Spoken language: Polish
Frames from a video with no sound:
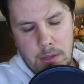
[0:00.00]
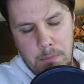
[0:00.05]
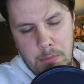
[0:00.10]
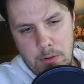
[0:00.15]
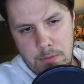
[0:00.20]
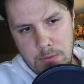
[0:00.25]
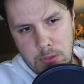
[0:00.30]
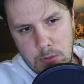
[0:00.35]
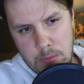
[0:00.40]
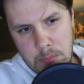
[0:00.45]

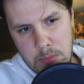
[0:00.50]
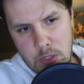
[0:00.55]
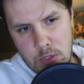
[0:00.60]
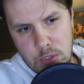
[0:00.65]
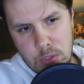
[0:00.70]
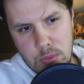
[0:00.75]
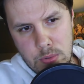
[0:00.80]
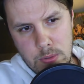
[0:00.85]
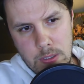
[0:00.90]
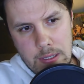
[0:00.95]
byłem w Nowym
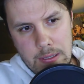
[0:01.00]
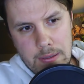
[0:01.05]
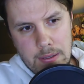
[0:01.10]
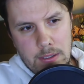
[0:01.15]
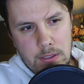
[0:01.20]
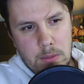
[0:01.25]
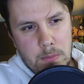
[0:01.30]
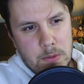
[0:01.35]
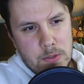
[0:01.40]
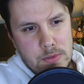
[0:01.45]
Jorku,
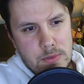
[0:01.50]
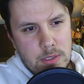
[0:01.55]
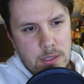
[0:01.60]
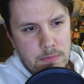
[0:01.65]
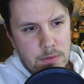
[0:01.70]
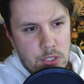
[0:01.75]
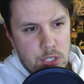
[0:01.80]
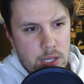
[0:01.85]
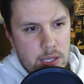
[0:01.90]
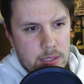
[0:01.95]
to po prostu nie
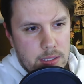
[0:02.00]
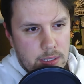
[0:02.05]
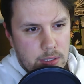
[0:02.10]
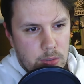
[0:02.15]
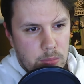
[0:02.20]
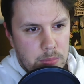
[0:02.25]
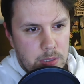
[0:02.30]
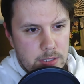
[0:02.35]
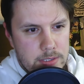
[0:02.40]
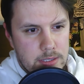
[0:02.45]
widziałem
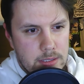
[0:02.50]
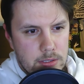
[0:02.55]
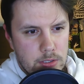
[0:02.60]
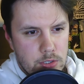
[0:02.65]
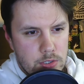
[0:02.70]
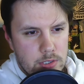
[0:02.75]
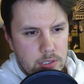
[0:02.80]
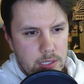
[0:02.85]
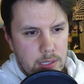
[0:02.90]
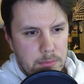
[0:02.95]
takiego miasta
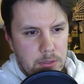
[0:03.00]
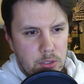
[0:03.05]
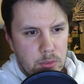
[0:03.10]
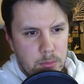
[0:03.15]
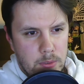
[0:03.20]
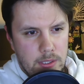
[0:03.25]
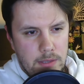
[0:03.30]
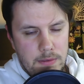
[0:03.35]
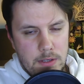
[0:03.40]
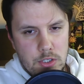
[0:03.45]
jeszcze. Dla mnie to
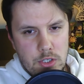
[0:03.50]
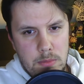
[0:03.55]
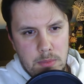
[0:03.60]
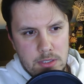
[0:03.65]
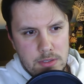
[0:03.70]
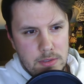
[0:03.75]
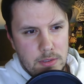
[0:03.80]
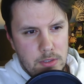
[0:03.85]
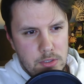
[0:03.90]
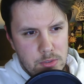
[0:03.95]
było największe
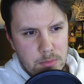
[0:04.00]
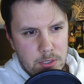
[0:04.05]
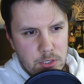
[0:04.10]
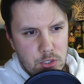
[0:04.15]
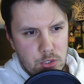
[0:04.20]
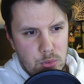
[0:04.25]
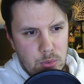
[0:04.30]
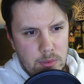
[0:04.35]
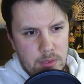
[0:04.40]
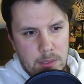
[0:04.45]
miasto, jakie
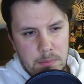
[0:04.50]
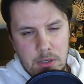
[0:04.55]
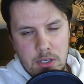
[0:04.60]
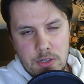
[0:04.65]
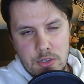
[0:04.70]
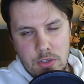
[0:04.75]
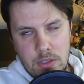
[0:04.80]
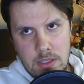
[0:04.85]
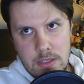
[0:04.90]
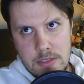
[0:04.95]
zobaczyłem. Na mojej
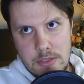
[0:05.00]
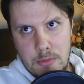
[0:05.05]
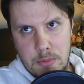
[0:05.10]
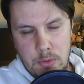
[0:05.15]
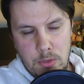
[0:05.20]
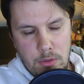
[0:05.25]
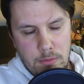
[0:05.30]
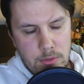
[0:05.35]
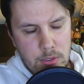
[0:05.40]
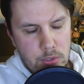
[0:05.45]
żonie zrobił
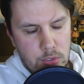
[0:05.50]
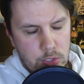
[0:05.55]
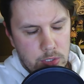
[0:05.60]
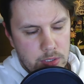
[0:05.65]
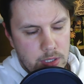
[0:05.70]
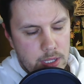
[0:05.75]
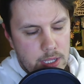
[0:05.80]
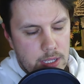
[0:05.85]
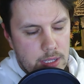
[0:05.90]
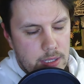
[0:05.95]
Nowy Jork
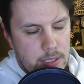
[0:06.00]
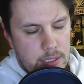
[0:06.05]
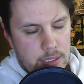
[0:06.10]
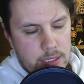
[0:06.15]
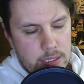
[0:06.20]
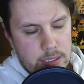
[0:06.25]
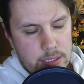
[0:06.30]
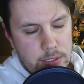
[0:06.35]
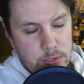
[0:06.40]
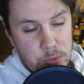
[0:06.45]

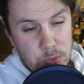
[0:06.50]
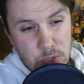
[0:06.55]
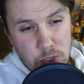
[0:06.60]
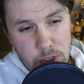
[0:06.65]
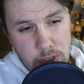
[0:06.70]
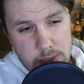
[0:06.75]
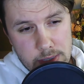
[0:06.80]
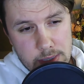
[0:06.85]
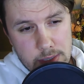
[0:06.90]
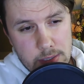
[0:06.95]
e,
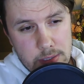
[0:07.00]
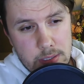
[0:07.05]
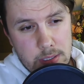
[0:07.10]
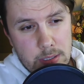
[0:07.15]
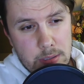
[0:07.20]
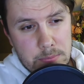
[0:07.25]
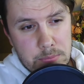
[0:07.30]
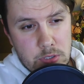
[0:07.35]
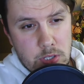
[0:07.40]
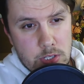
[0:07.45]
różnicy,
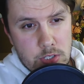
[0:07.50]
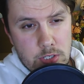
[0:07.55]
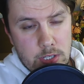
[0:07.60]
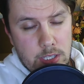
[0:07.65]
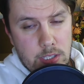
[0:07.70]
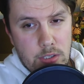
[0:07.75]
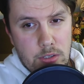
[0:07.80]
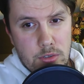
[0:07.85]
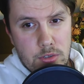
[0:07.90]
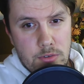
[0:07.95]
przytoczy
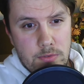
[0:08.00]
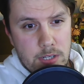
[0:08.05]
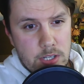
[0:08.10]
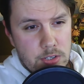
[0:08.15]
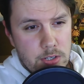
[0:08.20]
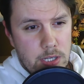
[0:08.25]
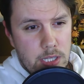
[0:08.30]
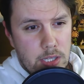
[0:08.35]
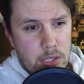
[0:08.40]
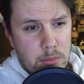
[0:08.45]
jakiegoś
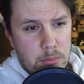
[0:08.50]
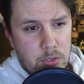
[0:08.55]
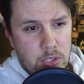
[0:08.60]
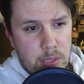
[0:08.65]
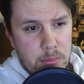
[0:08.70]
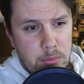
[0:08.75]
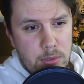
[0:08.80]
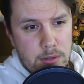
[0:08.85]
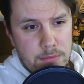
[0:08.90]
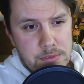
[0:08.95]
wrażenia, no bo ona
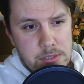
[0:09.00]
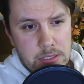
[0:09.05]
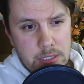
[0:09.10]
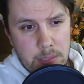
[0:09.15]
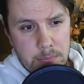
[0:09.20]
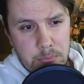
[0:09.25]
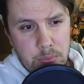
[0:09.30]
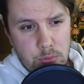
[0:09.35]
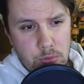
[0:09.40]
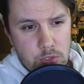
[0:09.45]
była w
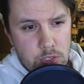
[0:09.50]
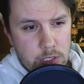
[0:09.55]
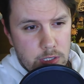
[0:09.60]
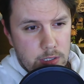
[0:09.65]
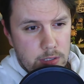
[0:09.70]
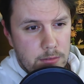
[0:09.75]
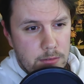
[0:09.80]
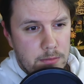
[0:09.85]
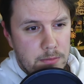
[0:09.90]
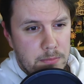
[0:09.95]

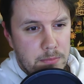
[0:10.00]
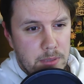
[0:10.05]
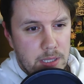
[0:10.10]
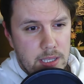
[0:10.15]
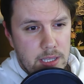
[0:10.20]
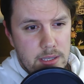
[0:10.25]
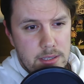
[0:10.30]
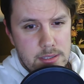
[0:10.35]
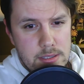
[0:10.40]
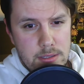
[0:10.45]
Singapurze, w
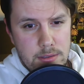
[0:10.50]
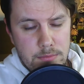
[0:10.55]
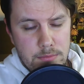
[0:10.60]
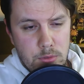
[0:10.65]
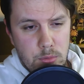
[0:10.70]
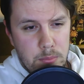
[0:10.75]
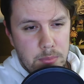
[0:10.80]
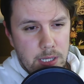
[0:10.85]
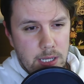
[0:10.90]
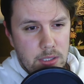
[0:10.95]
Malezji, w
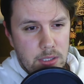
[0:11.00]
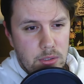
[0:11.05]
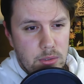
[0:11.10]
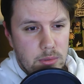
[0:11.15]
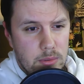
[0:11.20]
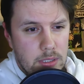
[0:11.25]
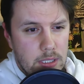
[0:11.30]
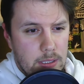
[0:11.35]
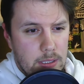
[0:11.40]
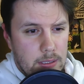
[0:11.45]

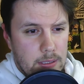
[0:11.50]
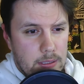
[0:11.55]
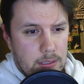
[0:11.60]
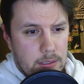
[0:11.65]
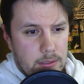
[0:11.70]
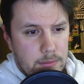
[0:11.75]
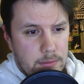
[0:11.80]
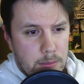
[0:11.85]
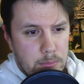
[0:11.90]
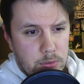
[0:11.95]
Dubaju,
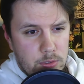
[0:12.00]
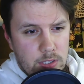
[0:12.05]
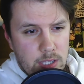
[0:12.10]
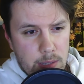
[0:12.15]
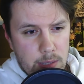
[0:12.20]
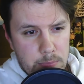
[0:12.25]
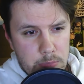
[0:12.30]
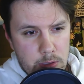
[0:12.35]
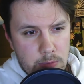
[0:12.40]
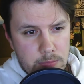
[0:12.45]
w Abu
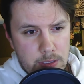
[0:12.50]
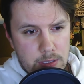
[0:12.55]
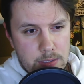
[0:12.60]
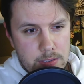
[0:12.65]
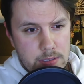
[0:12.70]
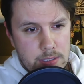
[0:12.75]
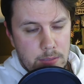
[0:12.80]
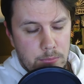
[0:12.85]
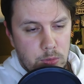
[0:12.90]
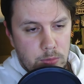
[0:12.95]
Dhabi,
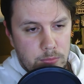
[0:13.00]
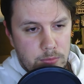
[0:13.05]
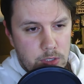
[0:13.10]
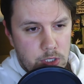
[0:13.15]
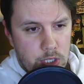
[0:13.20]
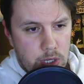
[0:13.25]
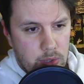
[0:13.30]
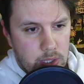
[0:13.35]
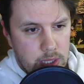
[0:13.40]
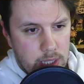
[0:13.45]
więc tam to
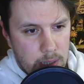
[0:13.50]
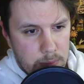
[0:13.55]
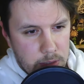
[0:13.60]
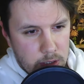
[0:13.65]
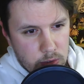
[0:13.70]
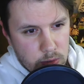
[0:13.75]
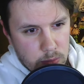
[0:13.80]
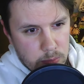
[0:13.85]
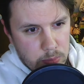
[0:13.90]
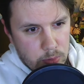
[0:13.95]
widziała. Dla mnie
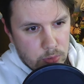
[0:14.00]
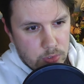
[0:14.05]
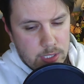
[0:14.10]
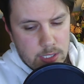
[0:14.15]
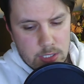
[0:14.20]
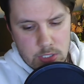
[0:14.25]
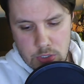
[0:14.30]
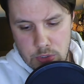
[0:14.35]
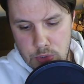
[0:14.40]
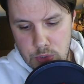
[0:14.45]
to było
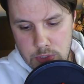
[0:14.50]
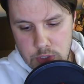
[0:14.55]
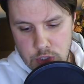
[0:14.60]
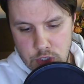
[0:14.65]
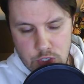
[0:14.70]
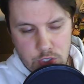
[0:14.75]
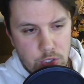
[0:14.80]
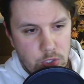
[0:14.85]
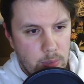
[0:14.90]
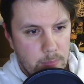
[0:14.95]
tak, że chodziłem
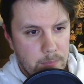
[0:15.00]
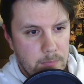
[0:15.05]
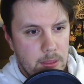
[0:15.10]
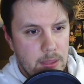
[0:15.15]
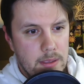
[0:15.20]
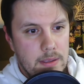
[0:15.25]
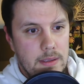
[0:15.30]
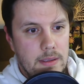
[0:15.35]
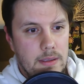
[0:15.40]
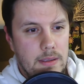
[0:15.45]
szyją
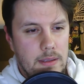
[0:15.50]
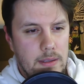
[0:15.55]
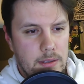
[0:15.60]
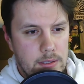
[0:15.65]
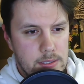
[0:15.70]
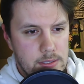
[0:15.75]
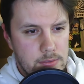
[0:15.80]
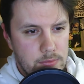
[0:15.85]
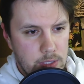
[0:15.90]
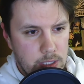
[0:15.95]

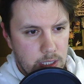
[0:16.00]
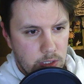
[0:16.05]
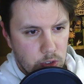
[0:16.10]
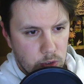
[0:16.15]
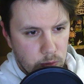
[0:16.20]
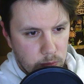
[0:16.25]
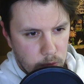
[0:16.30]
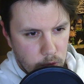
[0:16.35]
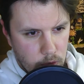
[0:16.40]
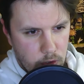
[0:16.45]
e,
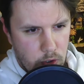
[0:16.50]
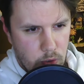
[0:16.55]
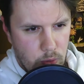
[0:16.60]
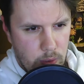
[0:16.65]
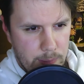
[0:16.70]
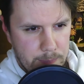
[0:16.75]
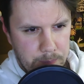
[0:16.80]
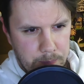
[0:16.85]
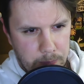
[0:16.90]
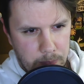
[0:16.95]
zwiniętą
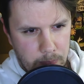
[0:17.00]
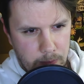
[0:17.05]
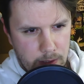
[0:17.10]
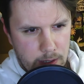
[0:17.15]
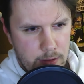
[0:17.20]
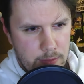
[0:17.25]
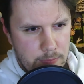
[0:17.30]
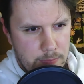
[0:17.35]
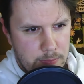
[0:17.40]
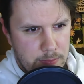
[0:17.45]
dookoła. No,
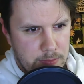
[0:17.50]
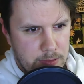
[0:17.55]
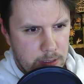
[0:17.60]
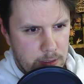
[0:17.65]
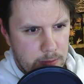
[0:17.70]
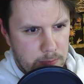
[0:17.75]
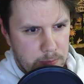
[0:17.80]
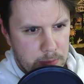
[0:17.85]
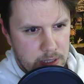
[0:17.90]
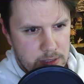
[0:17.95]
a w
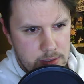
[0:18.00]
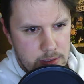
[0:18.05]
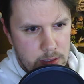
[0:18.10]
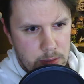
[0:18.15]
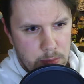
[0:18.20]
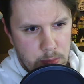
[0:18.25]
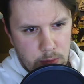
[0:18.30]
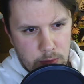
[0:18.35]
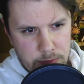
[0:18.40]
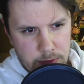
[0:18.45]

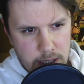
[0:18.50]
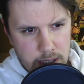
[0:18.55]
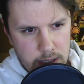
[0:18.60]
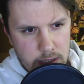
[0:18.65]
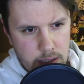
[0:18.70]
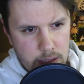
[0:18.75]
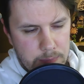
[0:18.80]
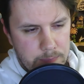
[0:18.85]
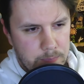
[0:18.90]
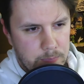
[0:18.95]
Brazylii było
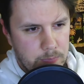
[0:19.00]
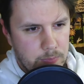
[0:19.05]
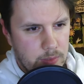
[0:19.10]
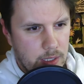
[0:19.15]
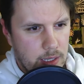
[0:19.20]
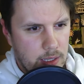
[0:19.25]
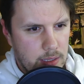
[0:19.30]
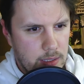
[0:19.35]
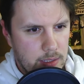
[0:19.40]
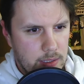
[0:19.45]
fajnie,
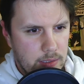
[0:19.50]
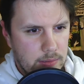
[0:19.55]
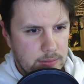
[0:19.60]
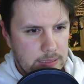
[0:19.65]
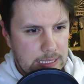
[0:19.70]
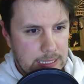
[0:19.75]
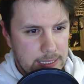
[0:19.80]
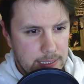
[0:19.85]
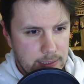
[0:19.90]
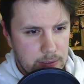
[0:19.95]
ale
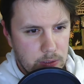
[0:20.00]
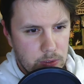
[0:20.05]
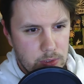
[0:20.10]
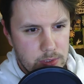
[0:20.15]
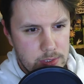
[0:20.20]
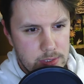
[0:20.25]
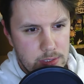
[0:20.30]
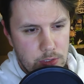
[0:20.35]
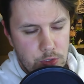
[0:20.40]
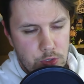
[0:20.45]
daleko
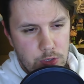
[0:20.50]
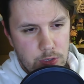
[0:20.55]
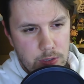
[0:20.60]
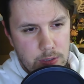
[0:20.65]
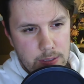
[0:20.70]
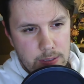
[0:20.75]
dosyć,